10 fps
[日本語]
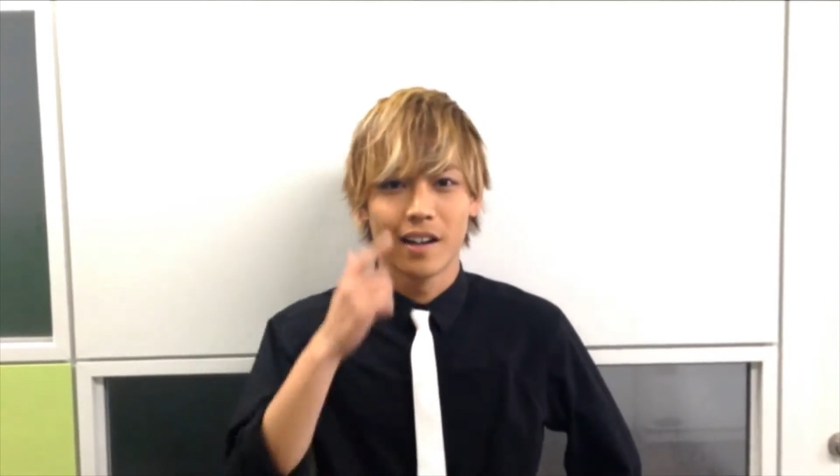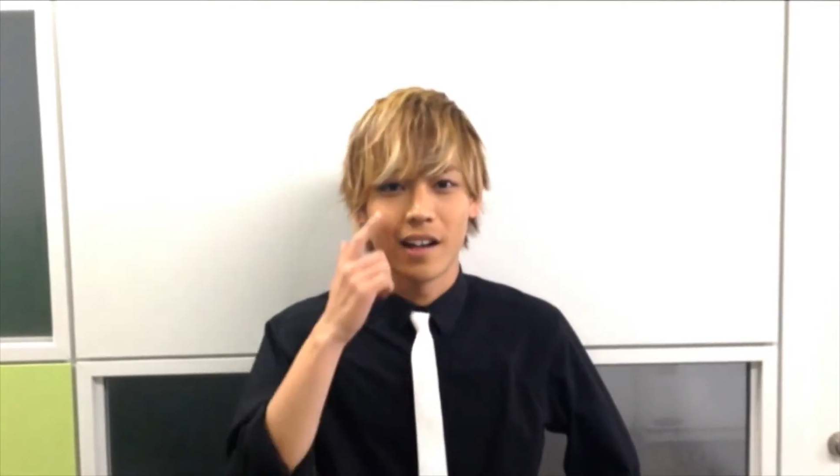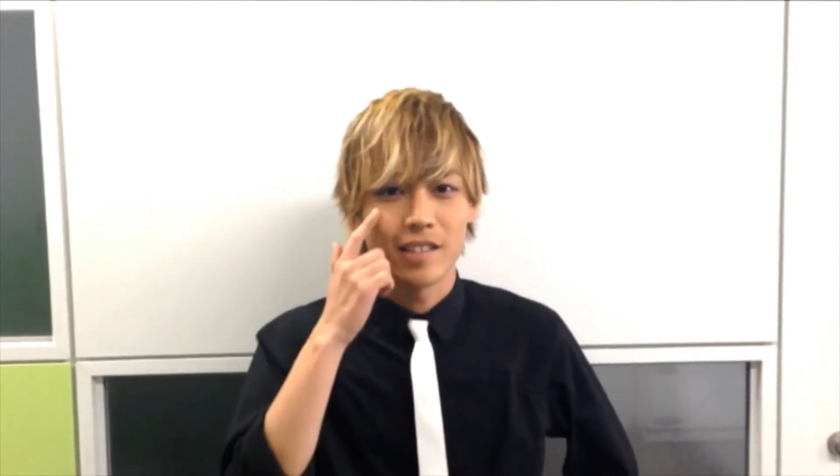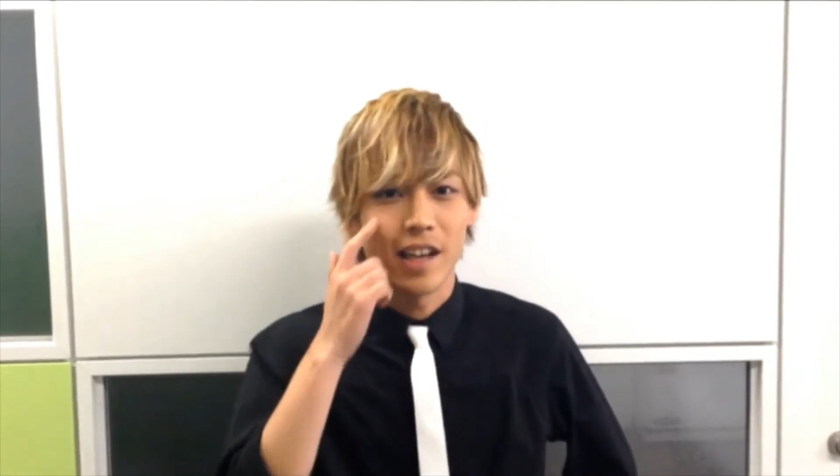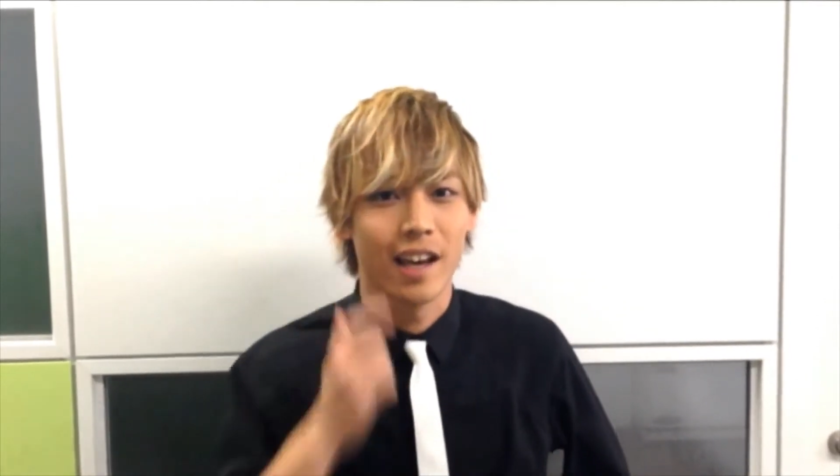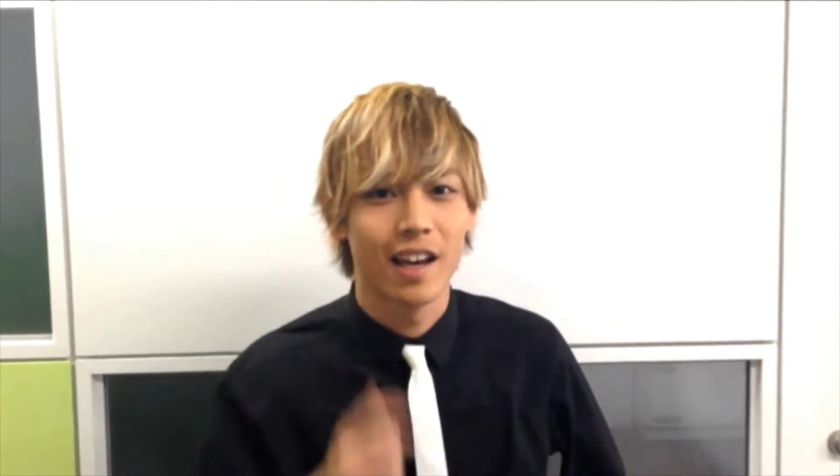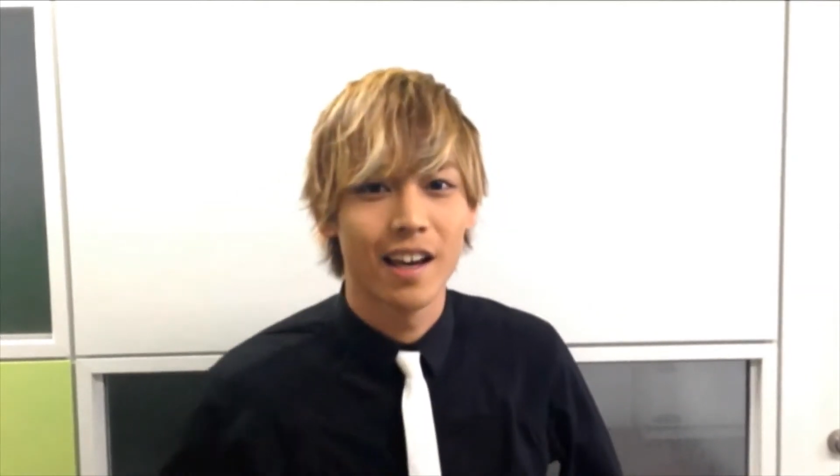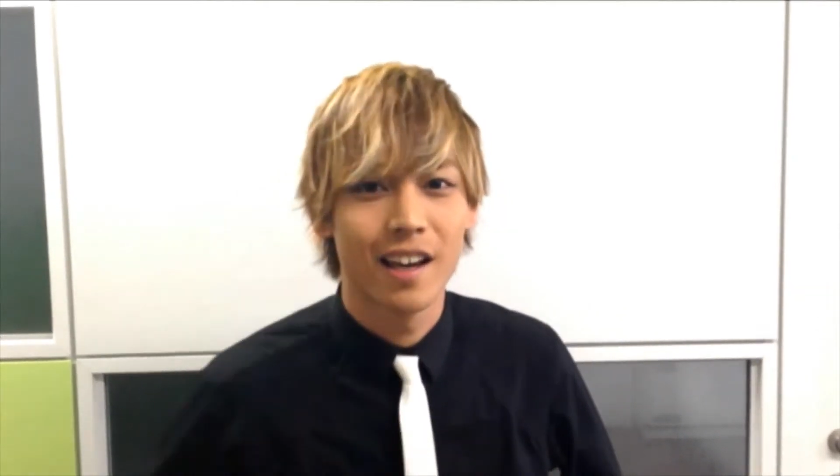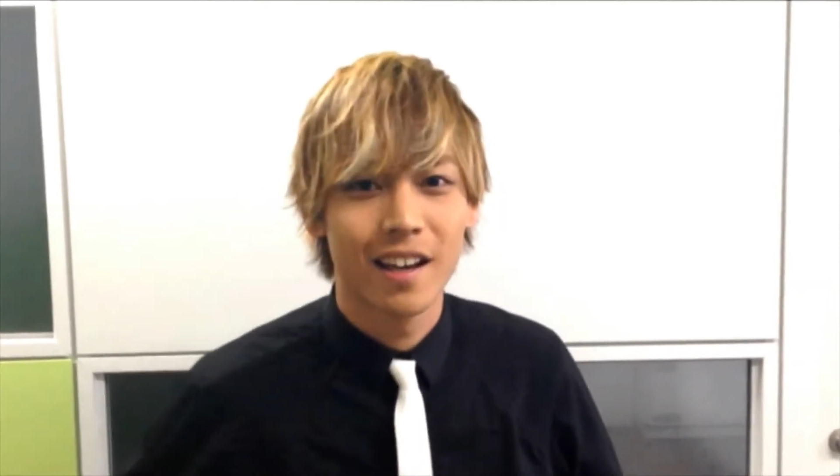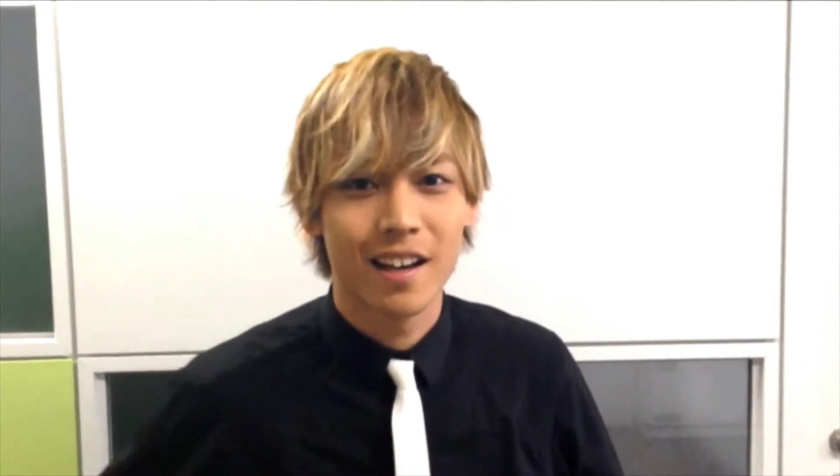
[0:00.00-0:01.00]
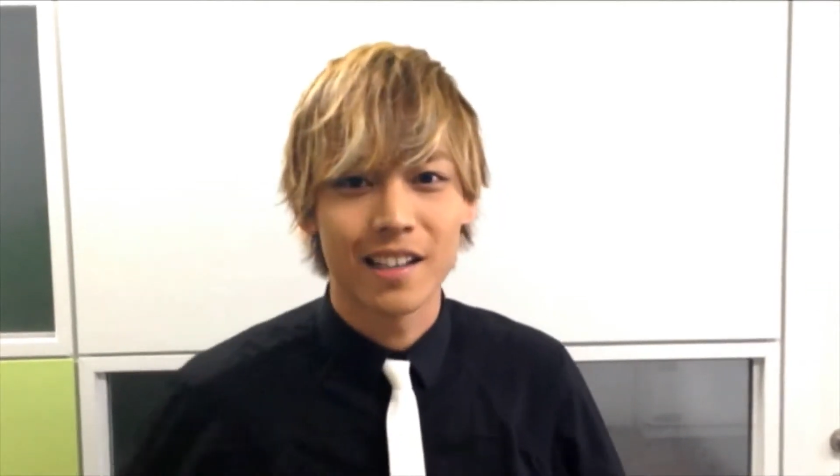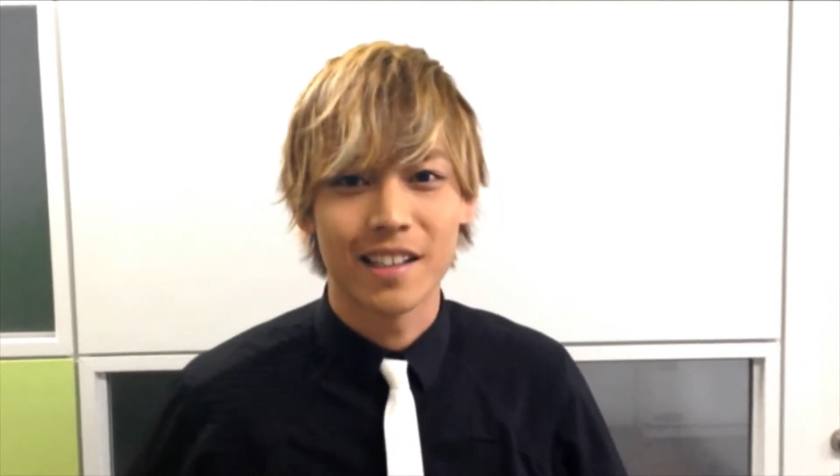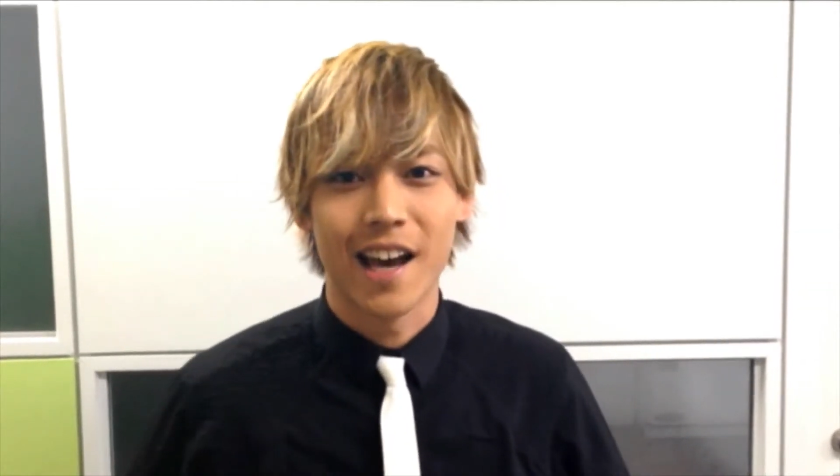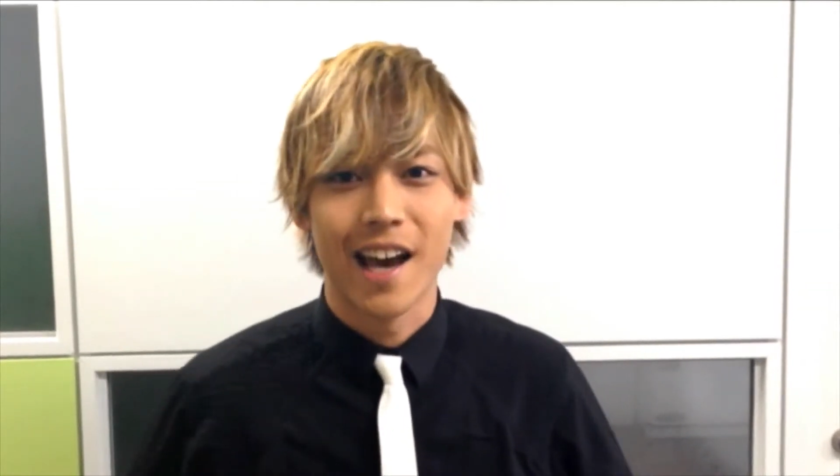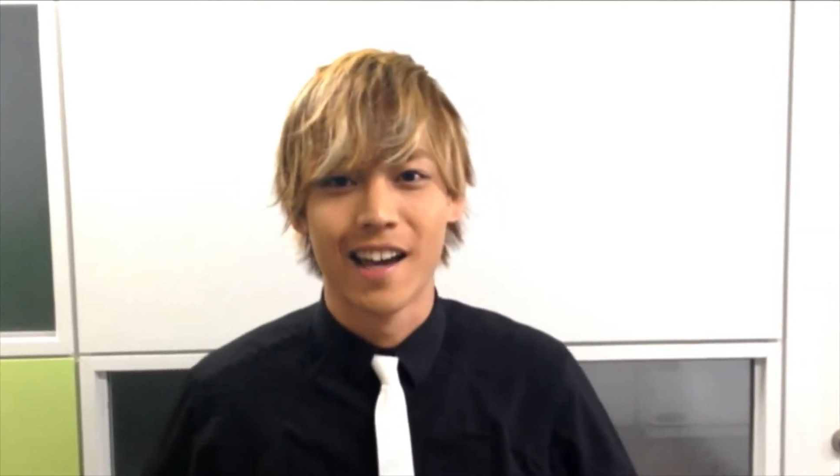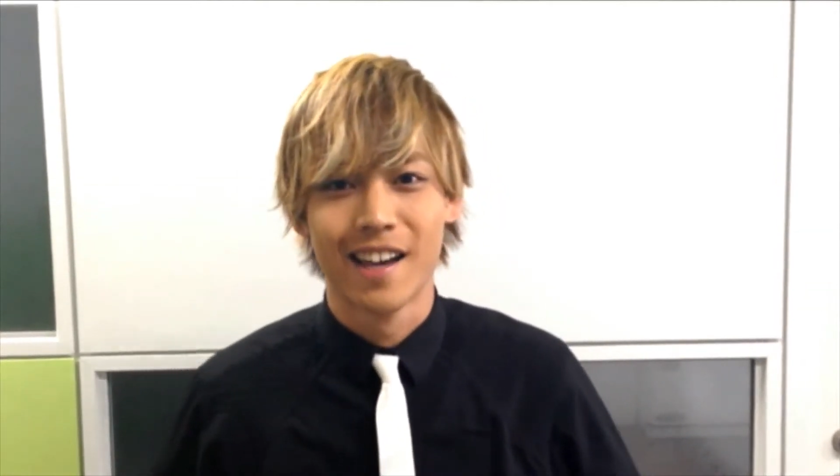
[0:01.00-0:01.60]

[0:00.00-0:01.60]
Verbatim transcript: 汗かいてない